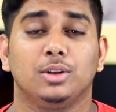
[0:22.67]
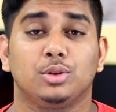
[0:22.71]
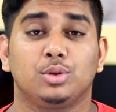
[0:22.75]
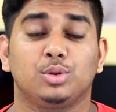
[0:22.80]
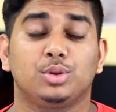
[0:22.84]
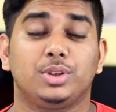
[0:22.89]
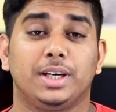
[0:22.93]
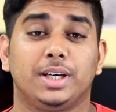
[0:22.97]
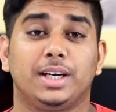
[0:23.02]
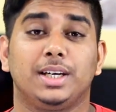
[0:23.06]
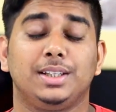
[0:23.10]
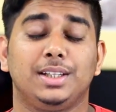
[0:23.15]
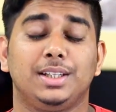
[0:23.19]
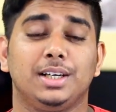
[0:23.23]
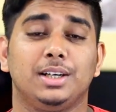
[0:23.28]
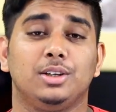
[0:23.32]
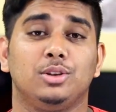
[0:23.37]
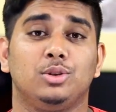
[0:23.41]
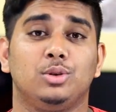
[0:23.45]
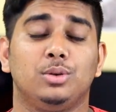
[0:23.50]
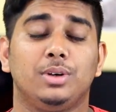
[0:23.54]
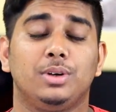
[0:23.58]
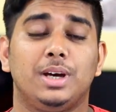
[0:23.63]
তো সেক্ষেত্রে
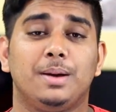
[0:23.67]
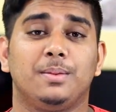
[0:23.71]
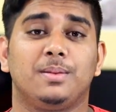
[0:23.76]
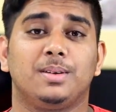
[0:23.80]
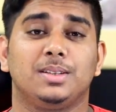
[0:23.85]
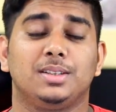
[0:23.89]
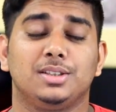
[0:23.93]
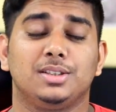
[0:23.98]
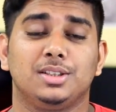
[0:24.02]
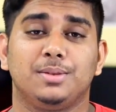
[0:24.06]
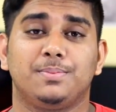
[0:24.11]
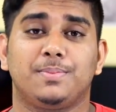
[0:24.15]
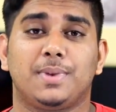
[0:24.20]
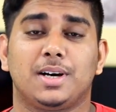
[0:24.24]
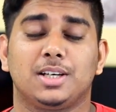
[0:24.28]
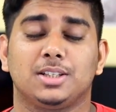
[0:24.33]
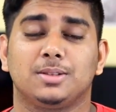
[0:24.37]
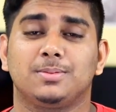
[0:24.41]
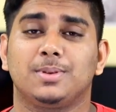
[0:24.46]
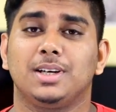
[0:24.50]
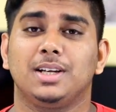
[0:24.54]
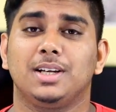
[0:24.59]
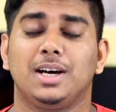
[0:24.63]
কিন্তু এমার্জেন্সি
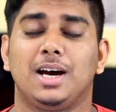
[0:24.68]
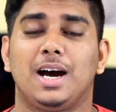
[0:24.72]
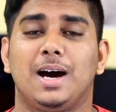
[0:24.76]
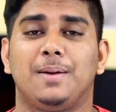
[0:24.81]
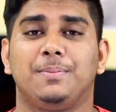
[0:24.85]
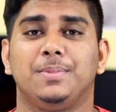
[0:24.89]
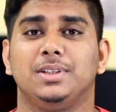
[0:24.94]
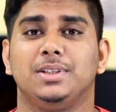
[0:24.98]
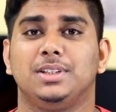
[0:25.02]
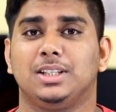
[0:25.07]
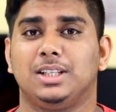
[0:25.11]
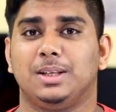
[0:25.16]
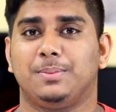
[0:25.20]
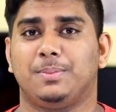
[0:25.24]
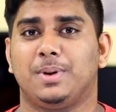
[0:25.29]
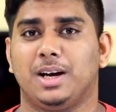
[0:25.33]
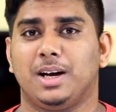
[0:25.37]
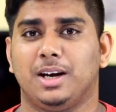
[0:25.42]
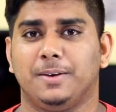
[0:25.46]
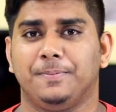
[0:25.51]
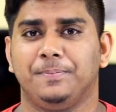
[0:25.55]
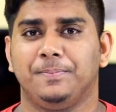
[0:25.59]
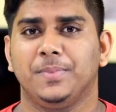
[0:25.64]
পাস বানিয়ে আপনি যেতে
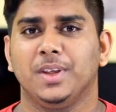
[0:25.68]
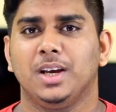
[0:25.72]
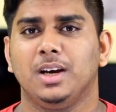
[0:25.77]
পারেন